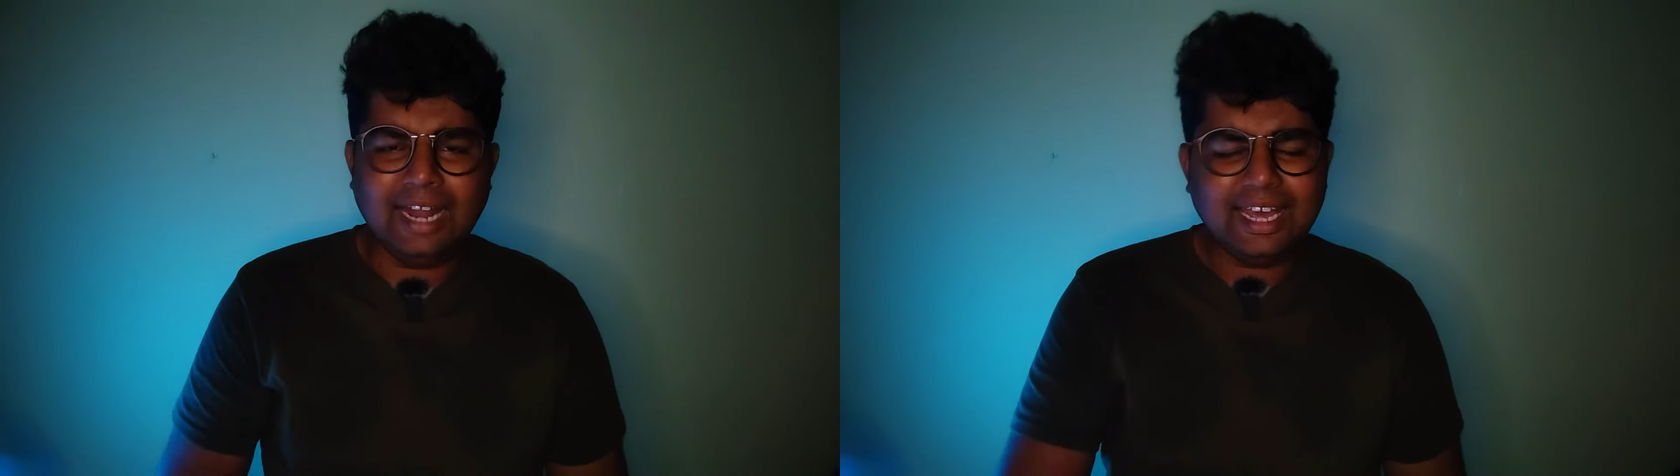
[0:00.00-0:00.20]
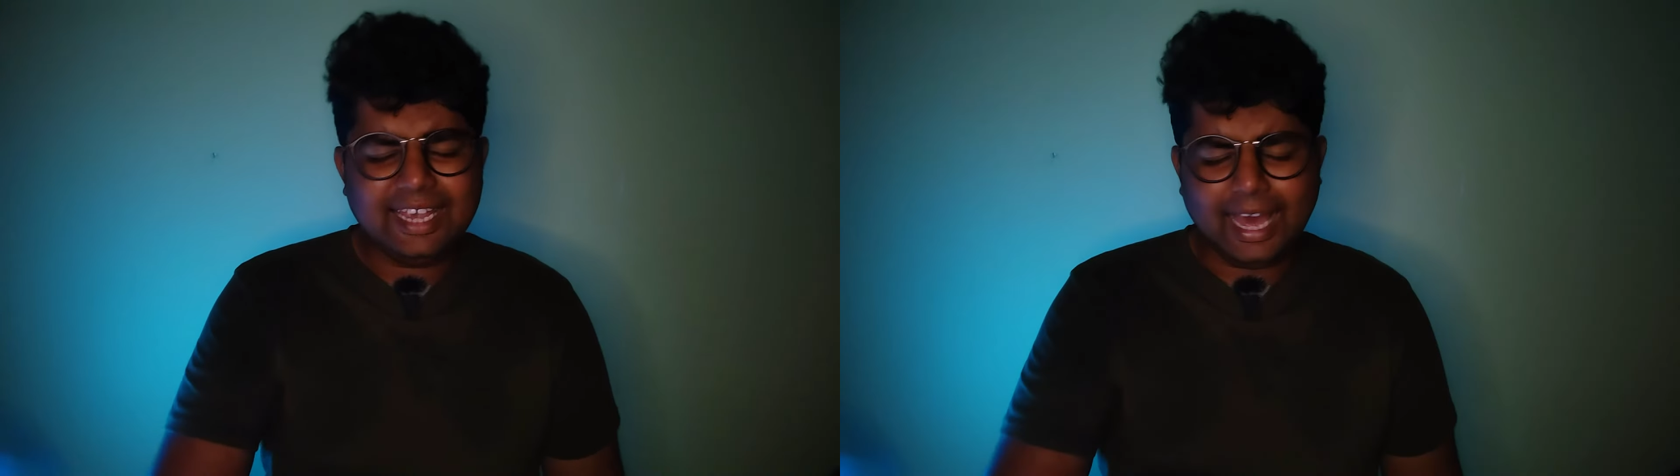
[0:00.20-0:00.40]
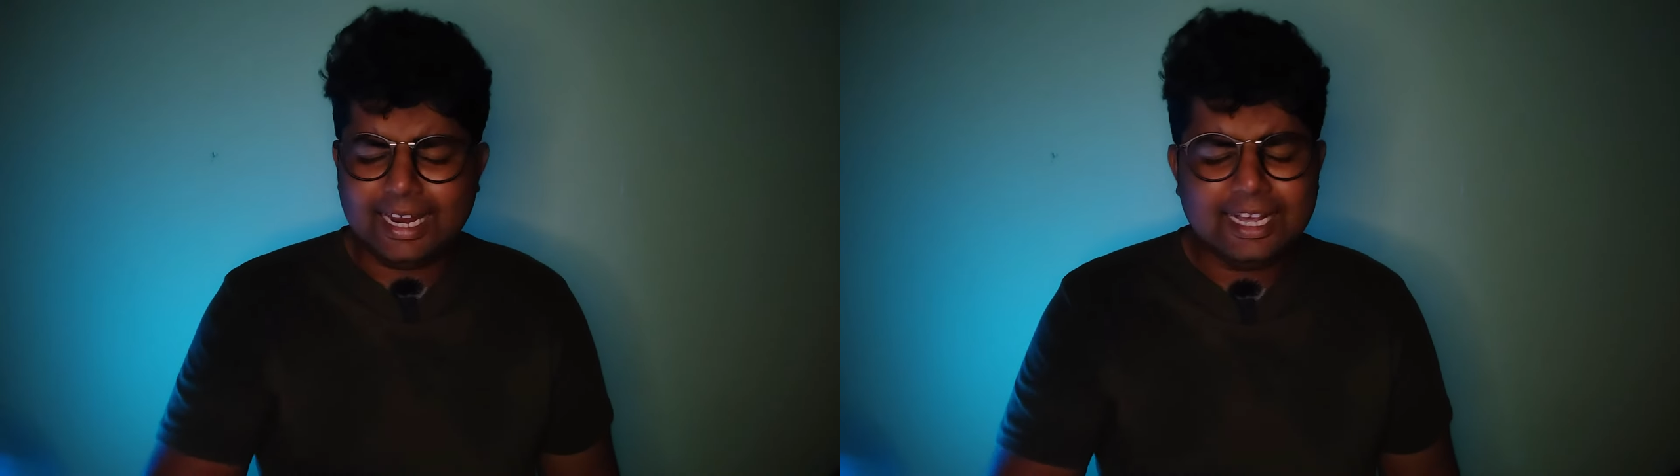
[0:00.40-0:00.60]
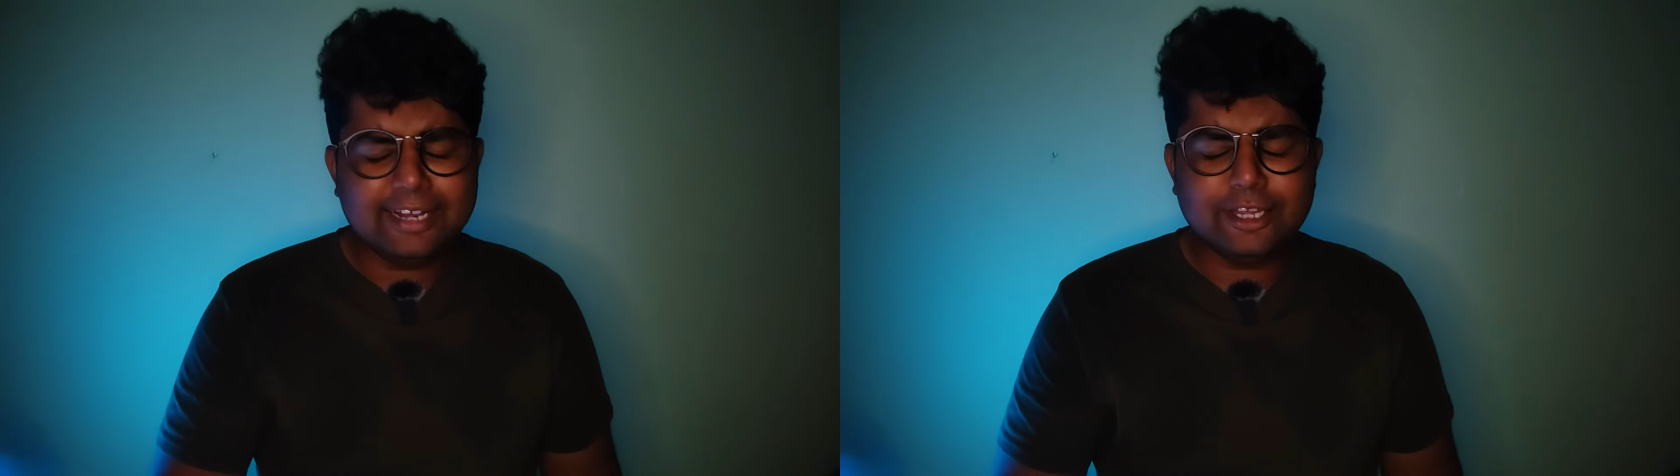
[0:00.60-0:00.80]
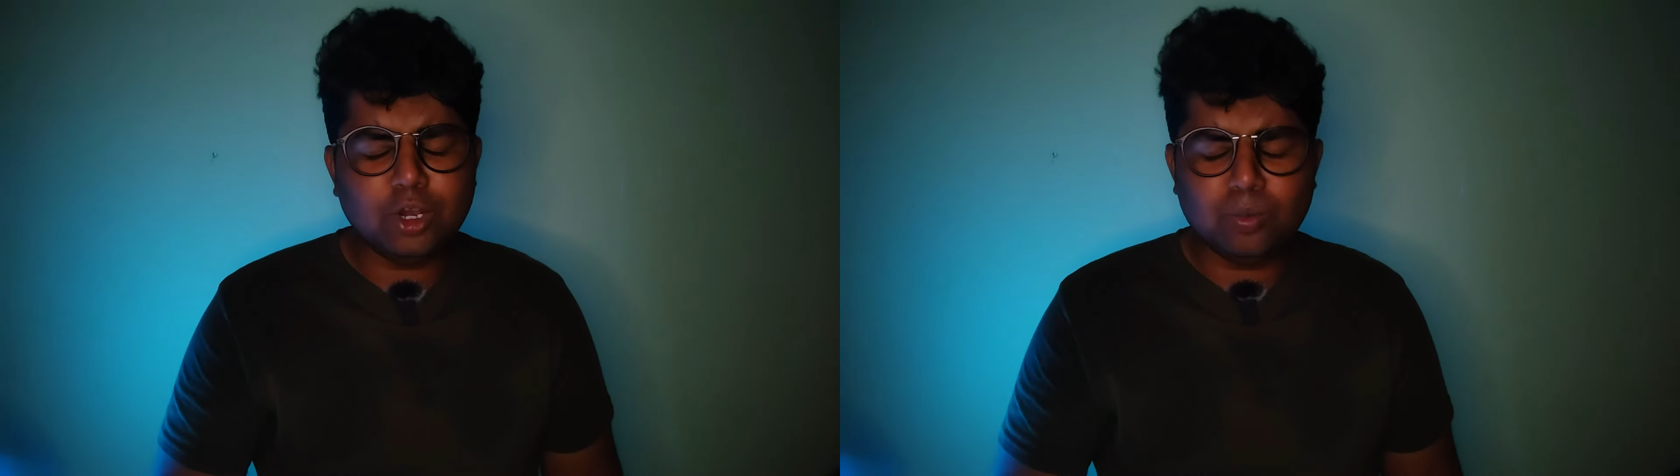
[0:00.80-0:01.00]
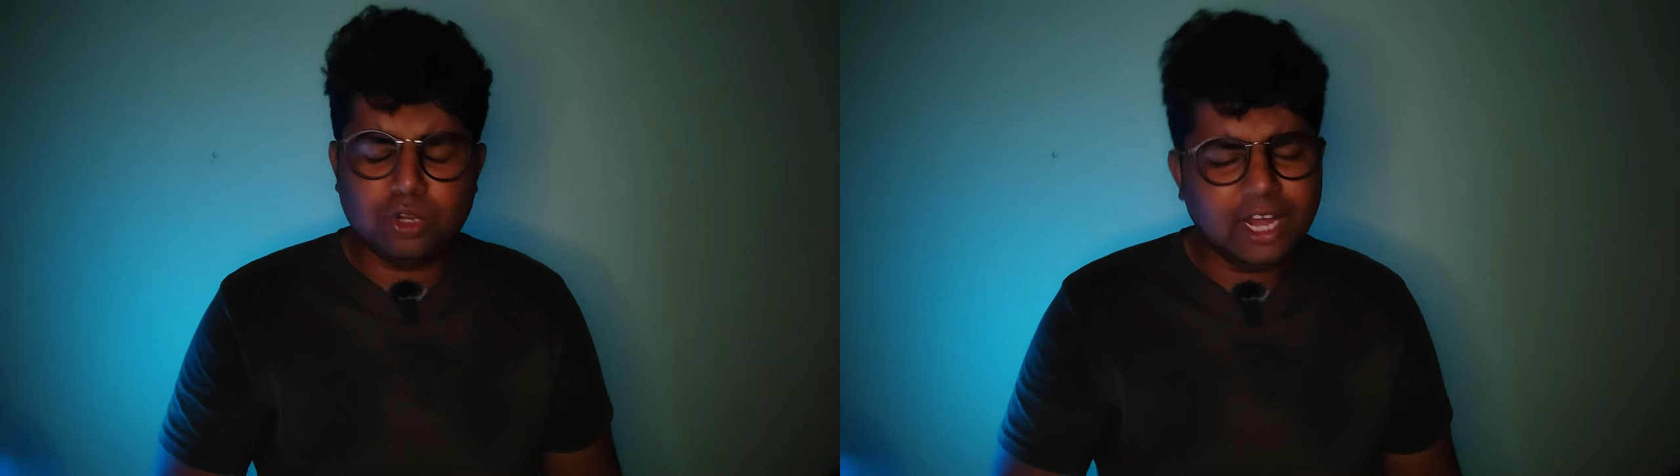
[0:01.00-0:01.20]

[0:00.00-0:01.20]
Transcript: ஆனால் இறங்குறதுக்கு